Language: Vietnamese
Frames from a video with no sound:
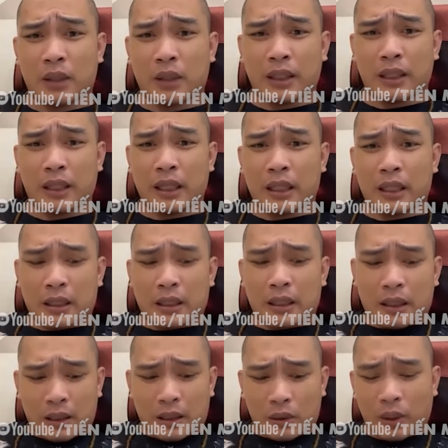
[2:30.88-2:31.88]
gọi là
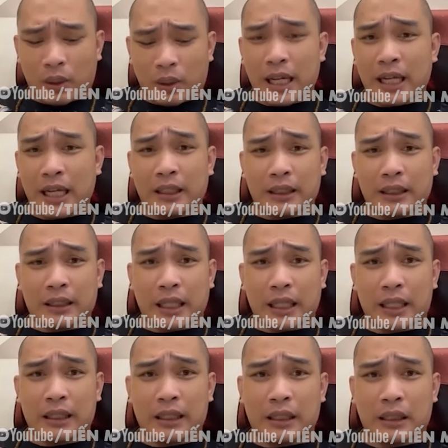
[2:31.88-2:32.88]
đòi lại
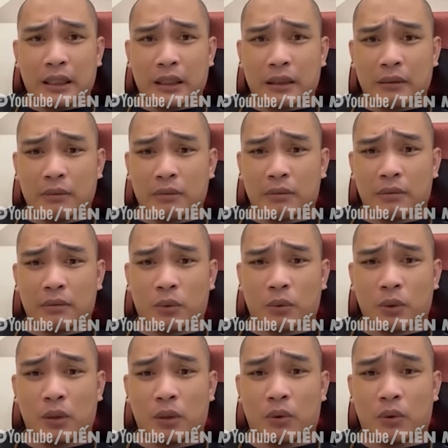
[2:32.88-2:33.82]
cái ờ, quyền lực